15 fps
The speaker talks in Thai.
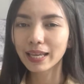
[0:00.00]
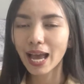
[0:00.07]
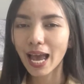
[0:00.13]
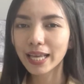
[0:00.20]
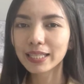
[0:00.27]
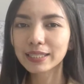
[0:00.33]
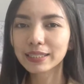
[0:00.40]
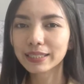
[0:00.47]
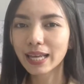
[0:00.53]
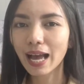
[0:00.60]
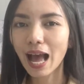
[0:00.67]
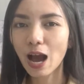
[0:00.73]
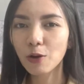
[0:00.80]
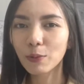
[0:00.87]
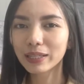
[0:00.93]
ง่ายๆเลยนะ
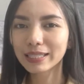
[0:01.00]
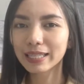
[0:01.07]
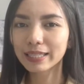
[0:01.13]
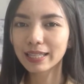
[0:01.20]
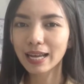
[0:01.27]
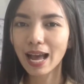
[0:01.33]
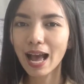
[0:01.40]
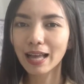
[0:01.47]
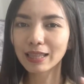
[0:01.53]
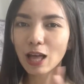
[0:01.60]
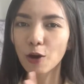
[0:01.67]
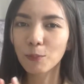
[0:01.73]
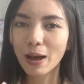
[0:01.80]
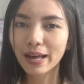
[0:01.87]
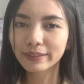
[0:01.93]
คะวันนี้นะคะ
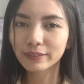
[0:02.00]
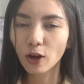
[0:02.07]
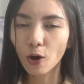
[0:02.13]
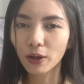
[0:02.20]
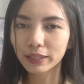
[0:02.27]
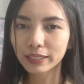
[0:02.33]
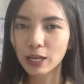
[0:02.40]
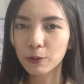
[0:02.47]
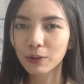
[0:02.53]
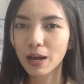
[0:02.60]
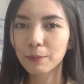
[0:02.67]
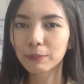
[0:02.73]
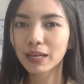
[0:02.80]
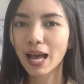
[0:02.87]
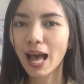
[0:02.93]
เรามาสอนเกี่ยวกับ